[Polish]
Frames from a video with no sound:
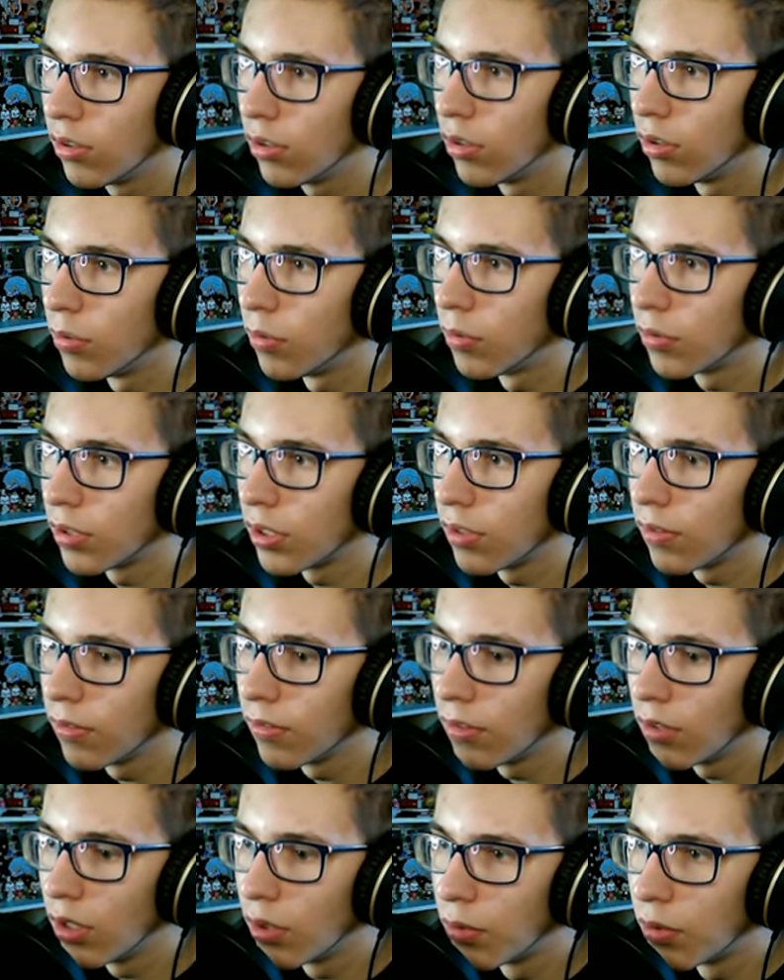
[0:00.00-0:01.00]
O Boże,
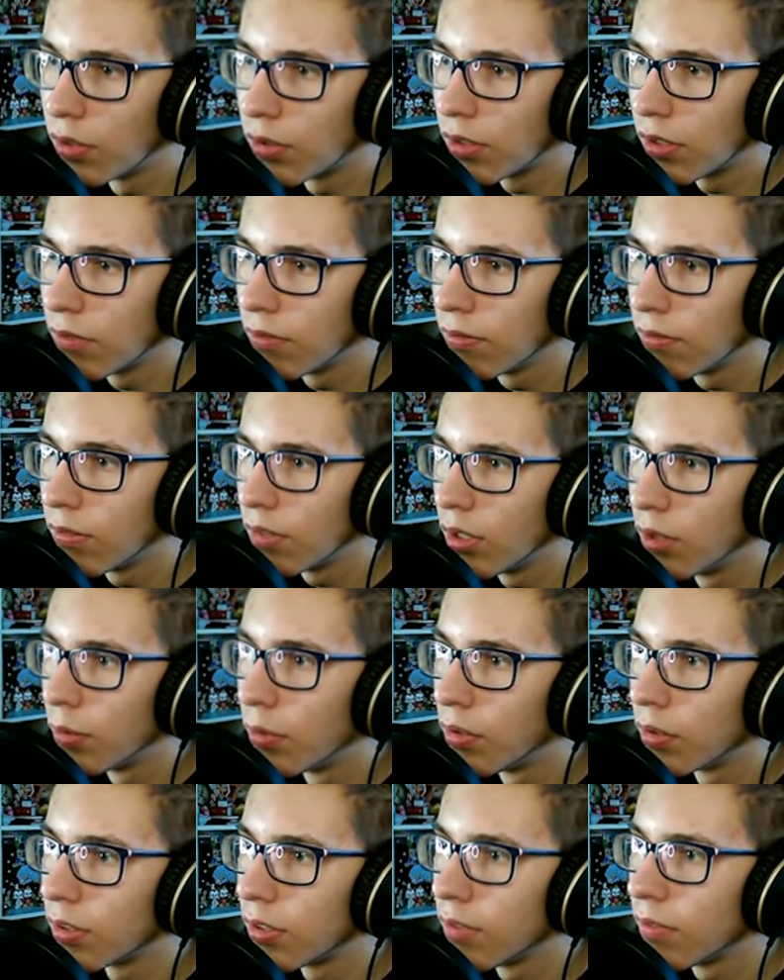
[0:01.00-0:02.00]
o Boże, o
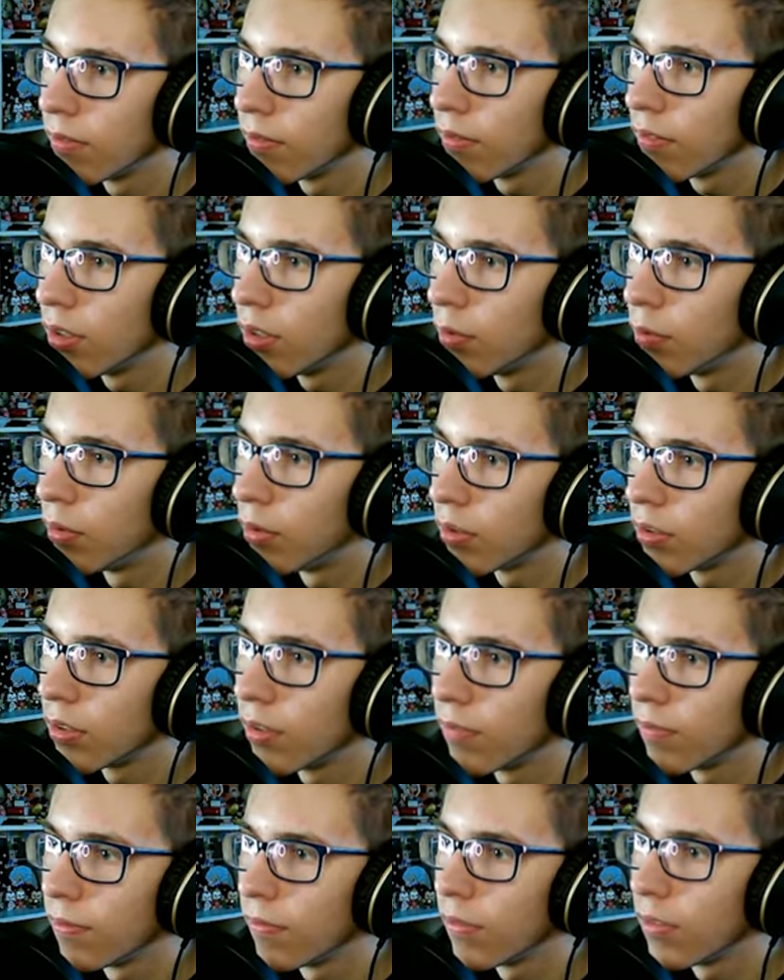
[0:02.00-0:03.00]
Boże, o
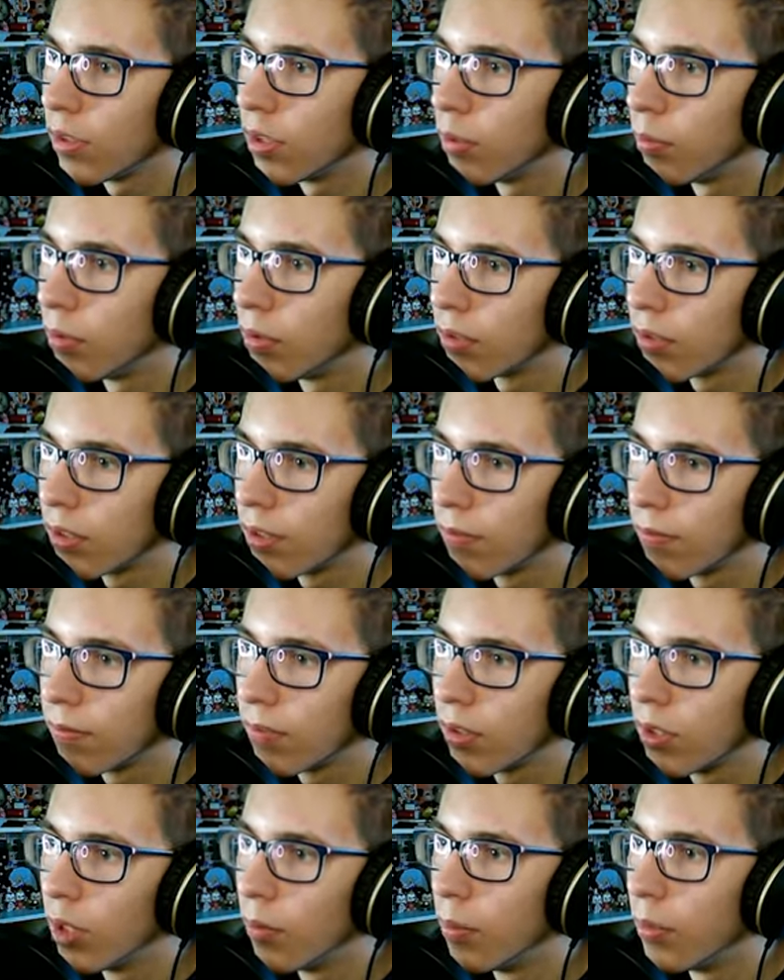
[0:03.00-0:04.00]
Boże, o Boże,
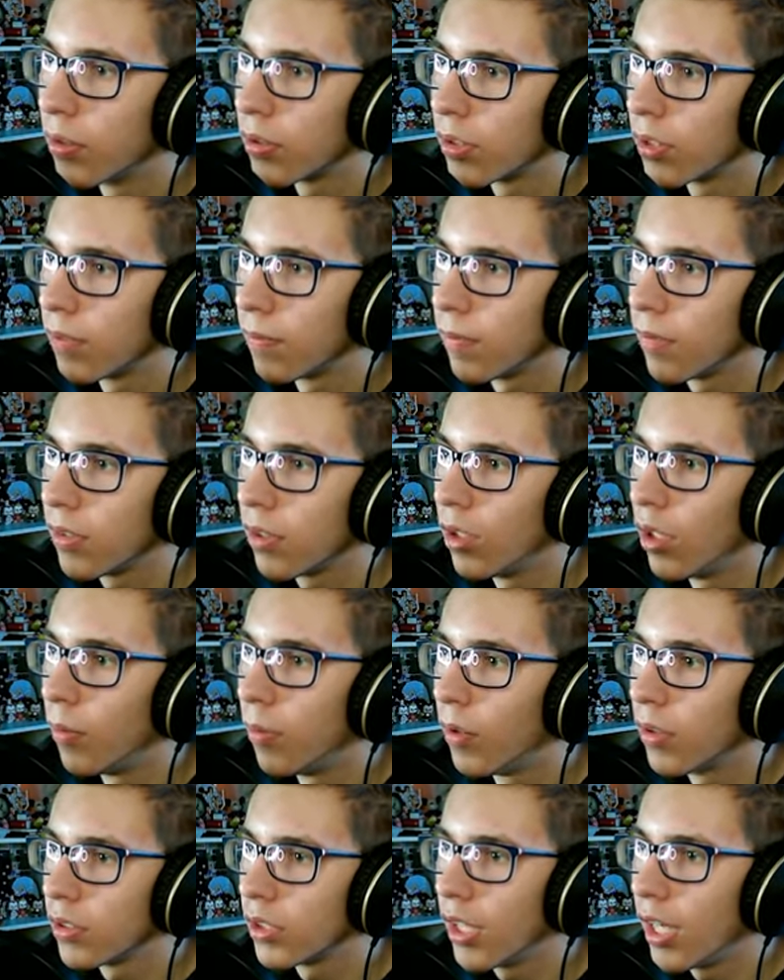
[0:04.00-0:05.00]
o Boże, o
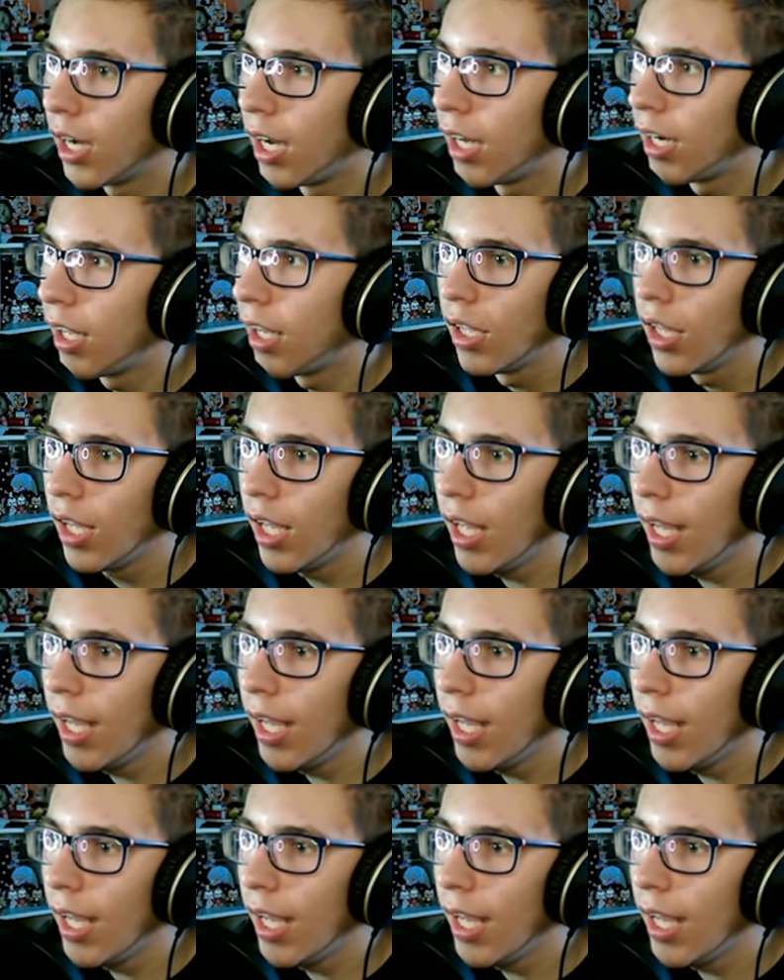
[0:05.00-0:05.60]
Boże, ale...